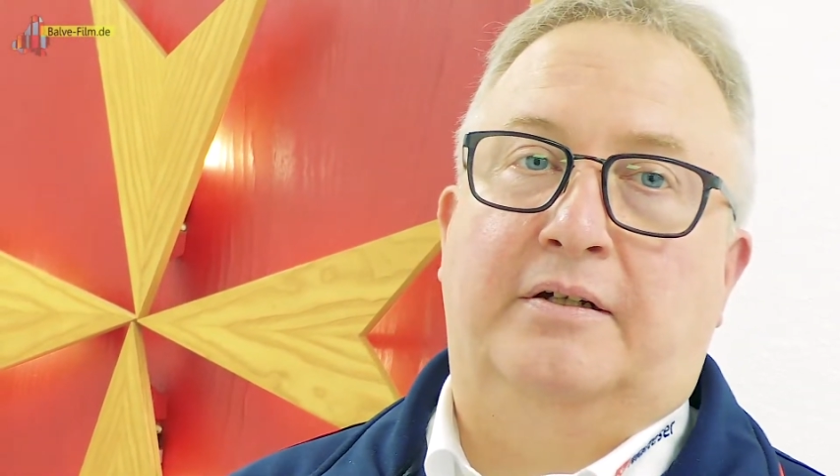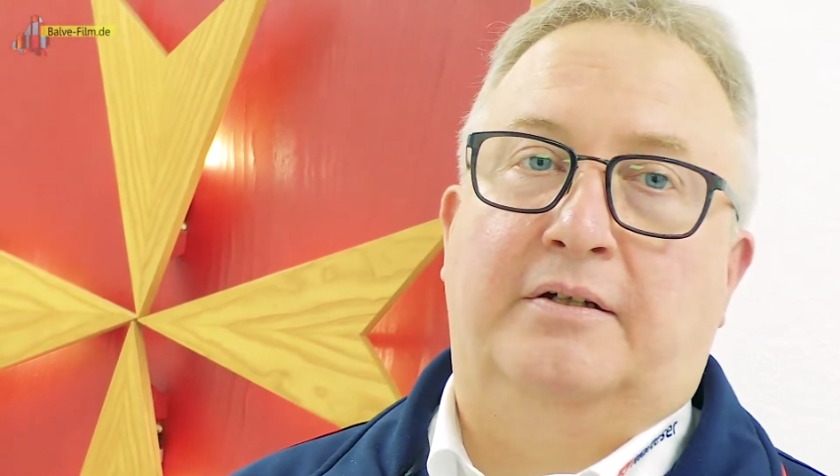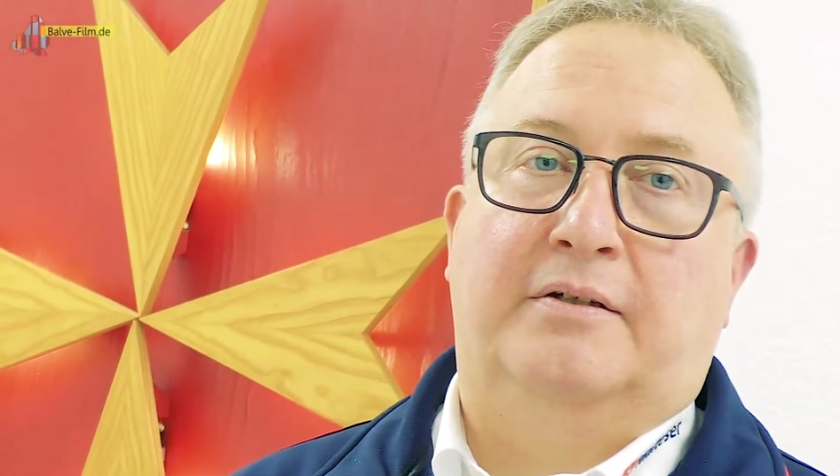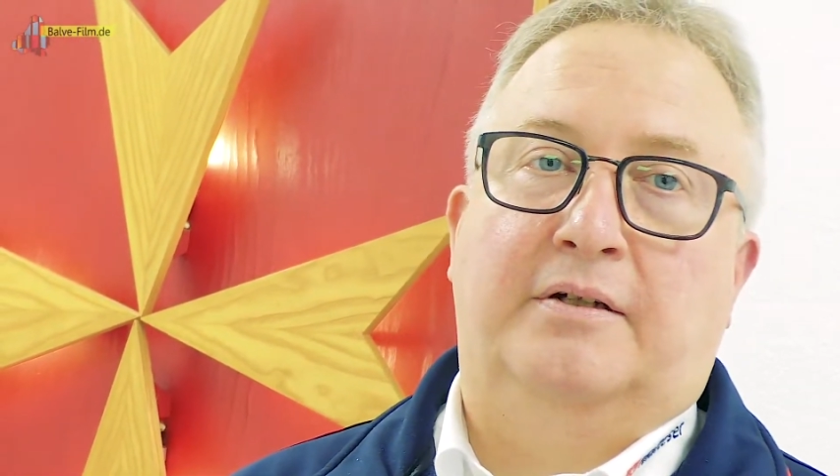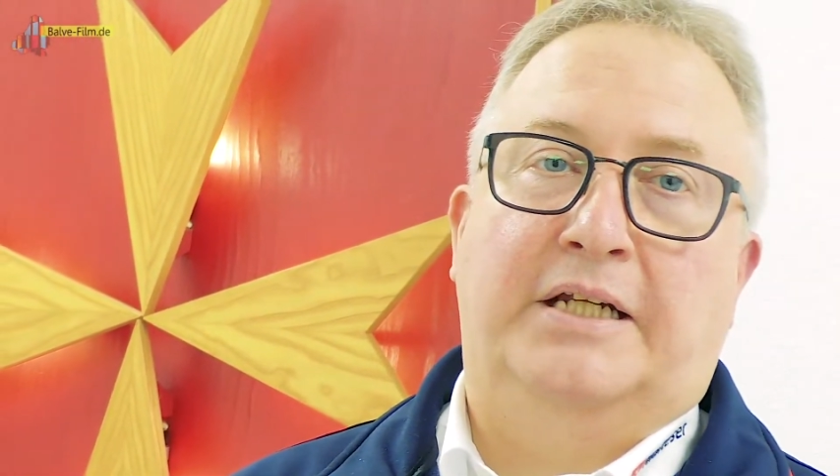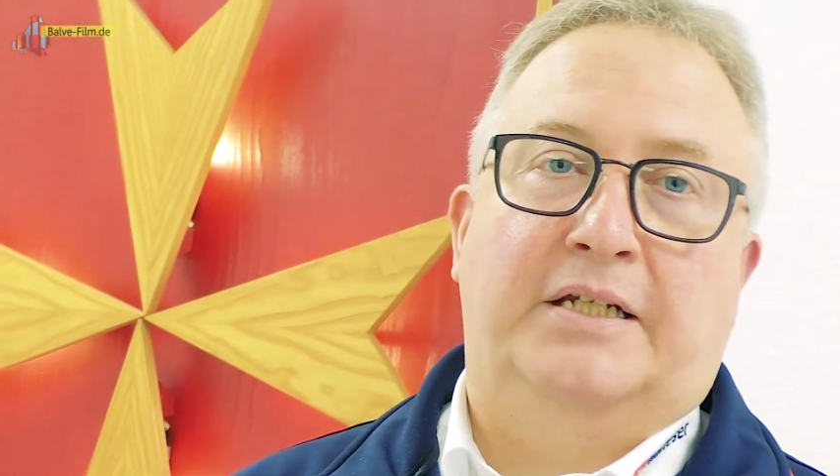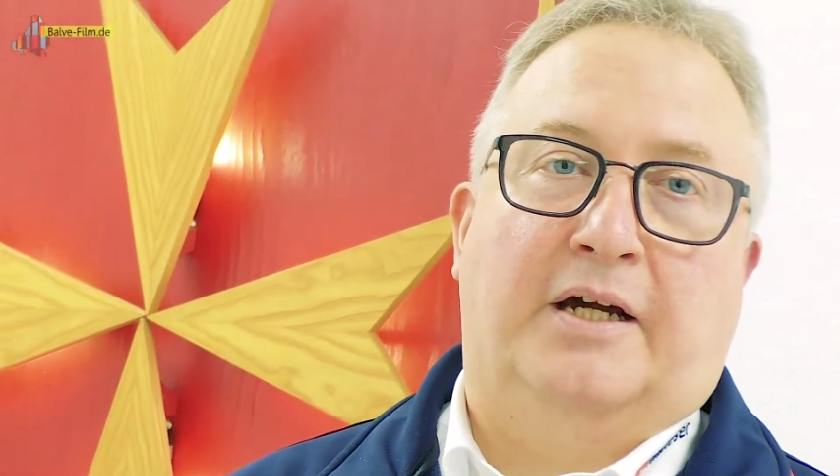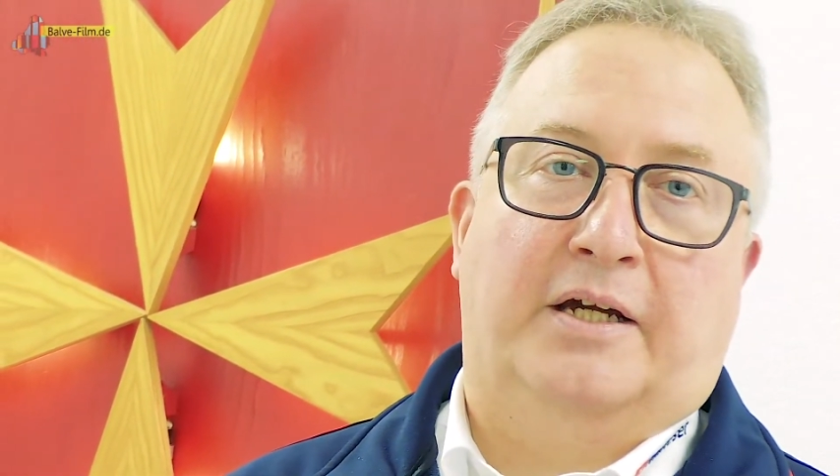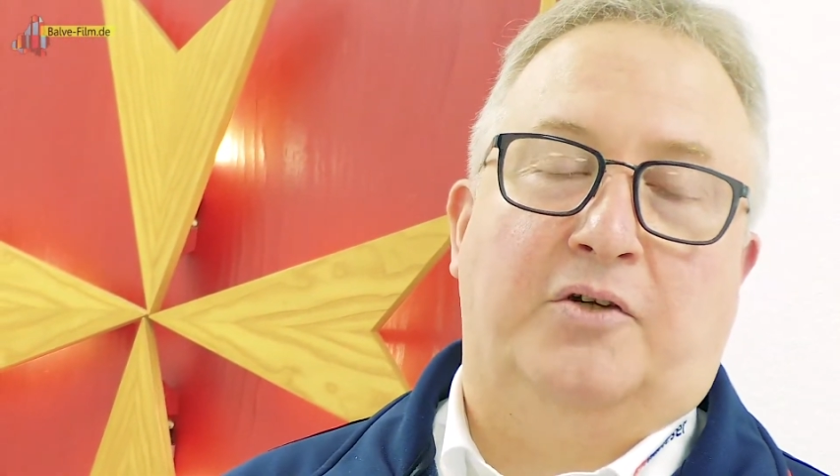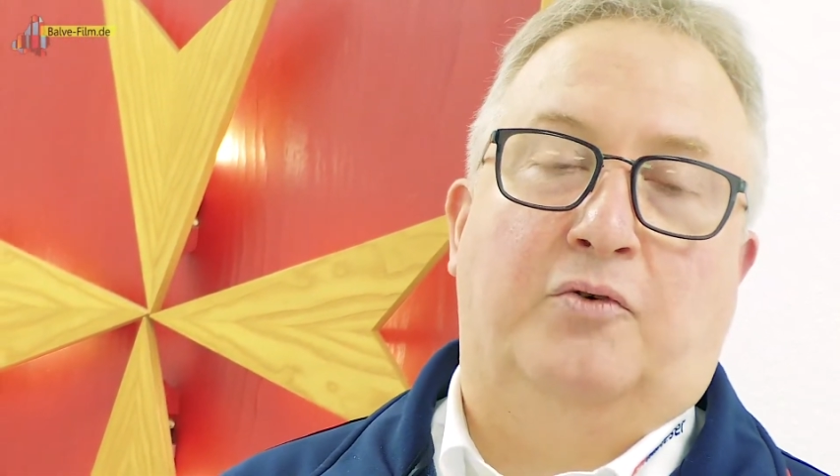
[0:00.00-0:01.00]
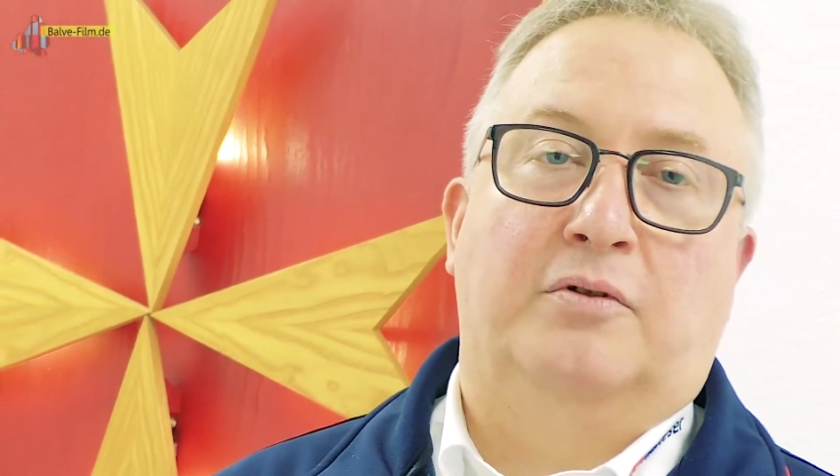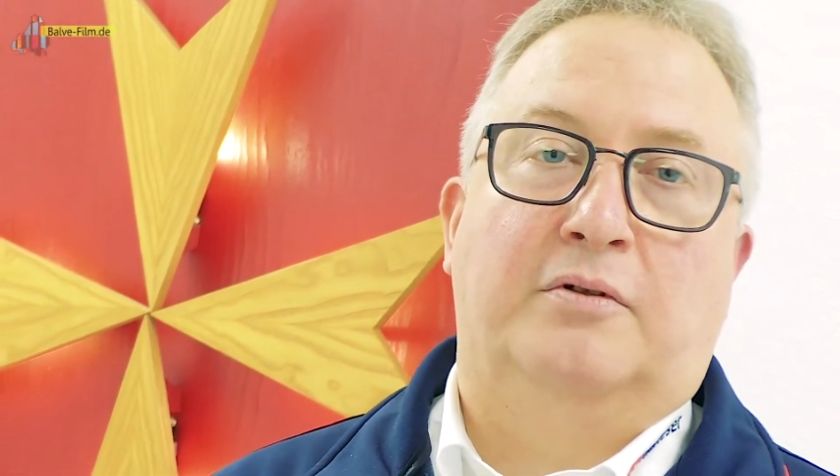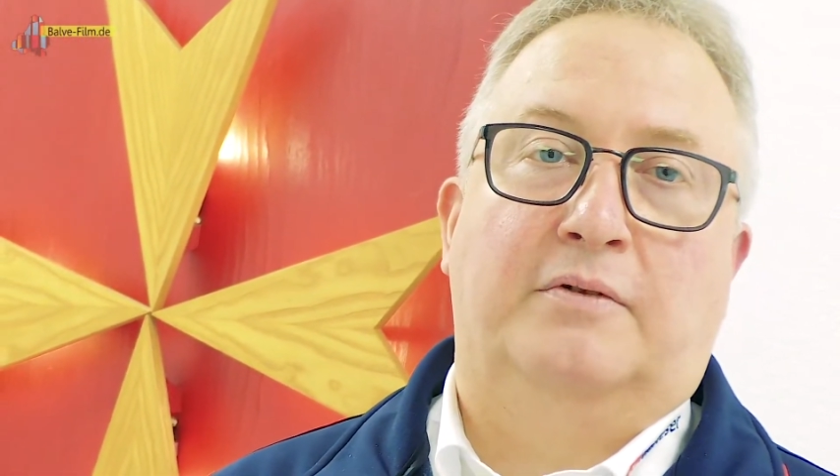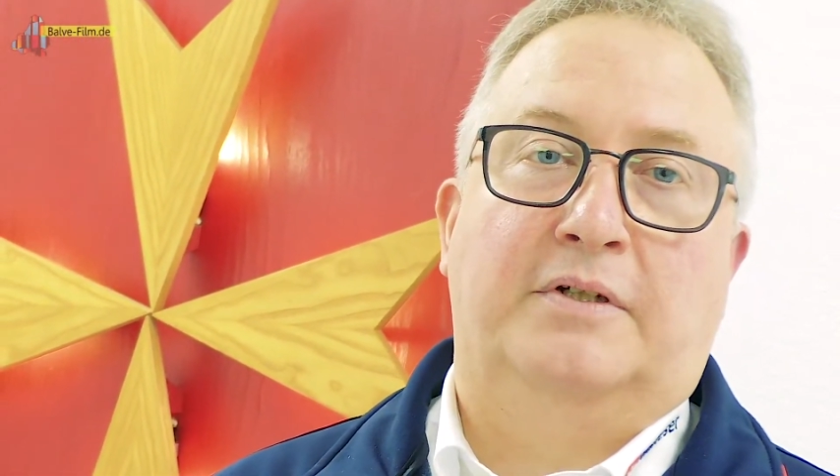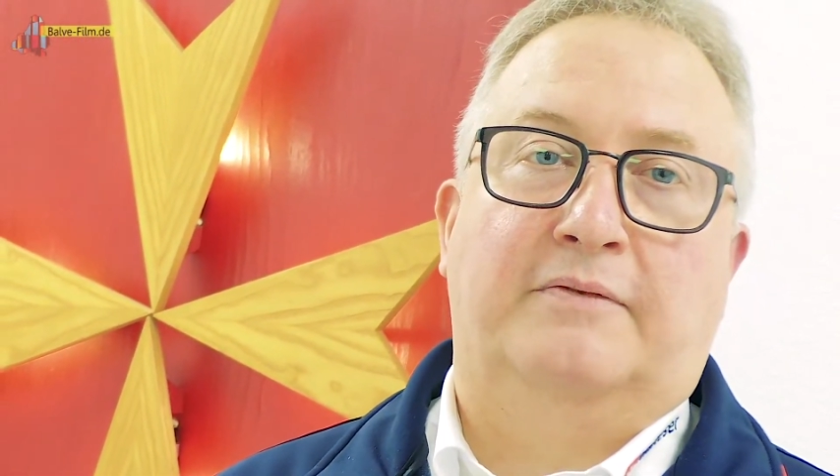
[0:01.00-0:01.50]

äh, LIDA-Region,